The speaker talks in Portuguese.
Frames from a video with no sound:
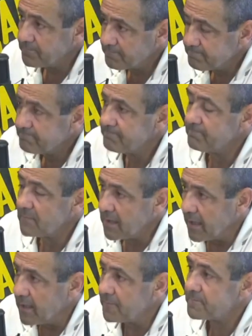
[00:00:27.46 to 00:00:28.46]
Né?
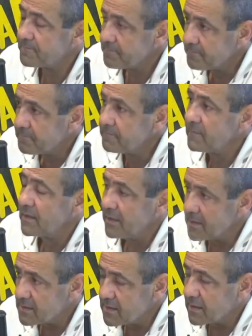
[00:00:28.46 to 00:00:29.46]
É. Infelizmente.
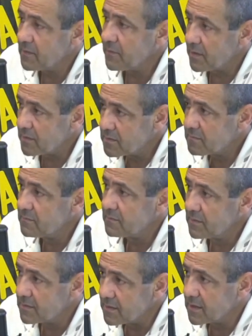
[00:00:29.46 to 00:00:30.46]
Exatamente.
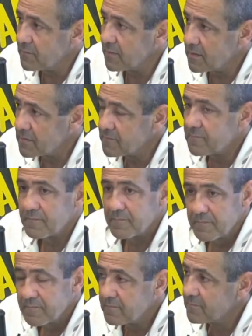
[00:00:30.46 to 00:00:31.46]
Mano, é vergonhoso.
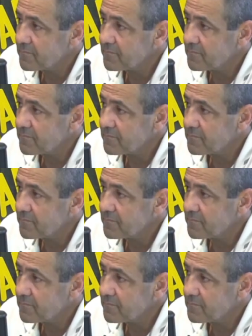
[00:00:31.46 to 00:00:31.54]
Você ficou